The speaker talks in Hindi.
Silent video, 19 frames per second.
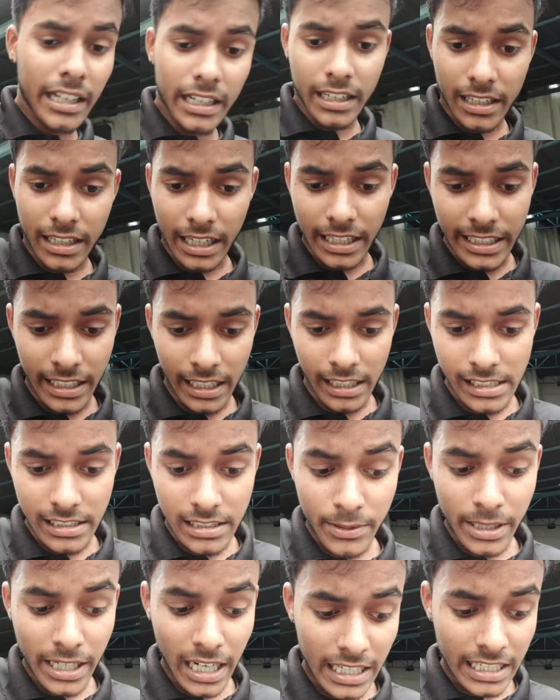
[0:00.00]
टक्कर लगी ना
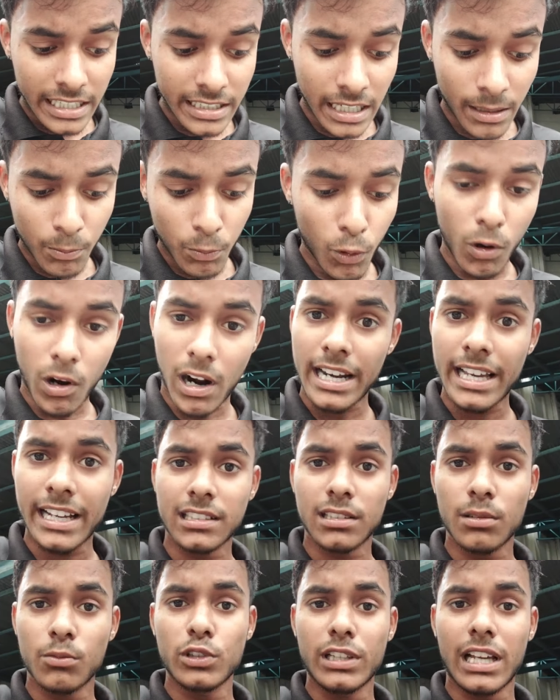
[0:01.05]
किसी भी गाड़ी से वो गाड़ी
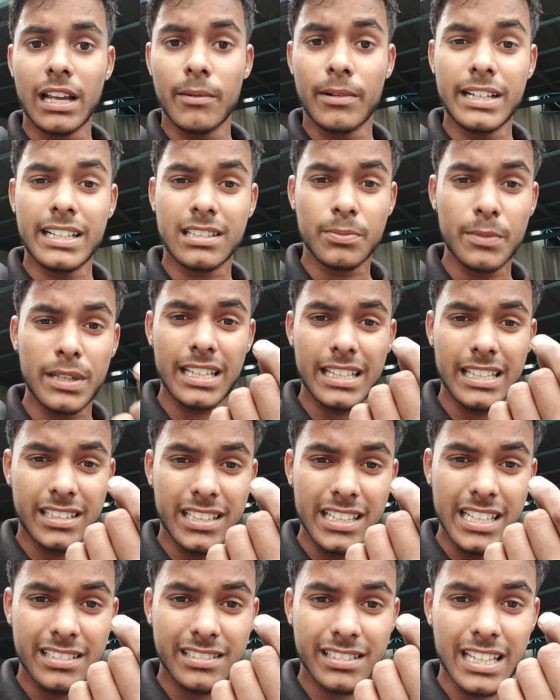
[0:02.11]
खत्म हो जाएगी बट इसमें
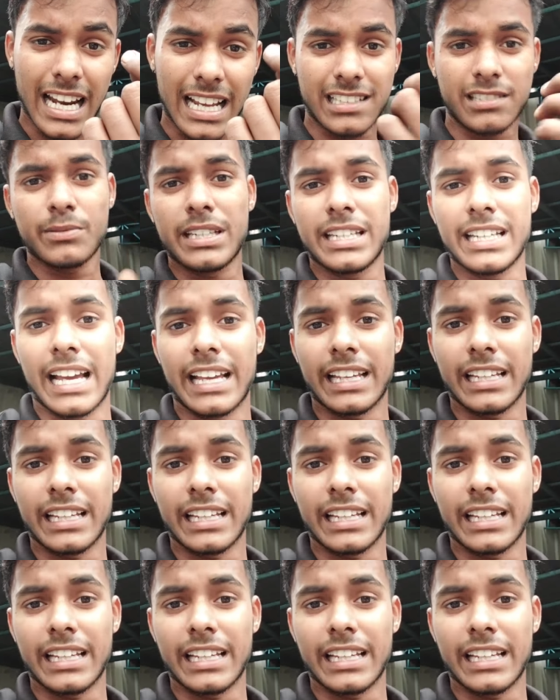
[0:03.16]
इतनी स्क्रैच भी नहीं